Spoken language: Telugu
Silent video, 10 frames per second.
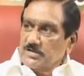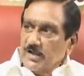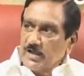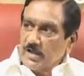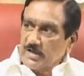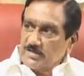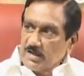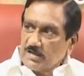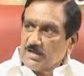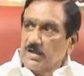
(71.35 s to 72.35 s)
చేయగల
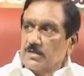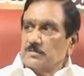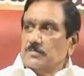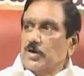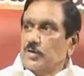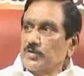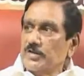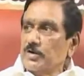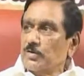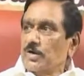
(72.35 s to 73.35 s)
సత్తా
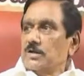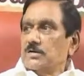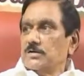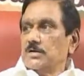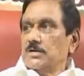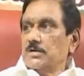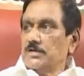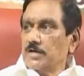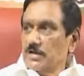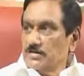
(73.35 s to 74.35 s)
మాకుందని కూడా
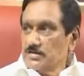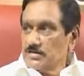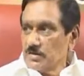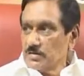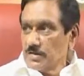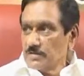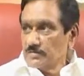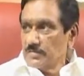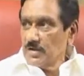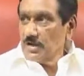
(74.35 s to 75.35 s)
నేను తెలియజేస్తా ఉన్నాను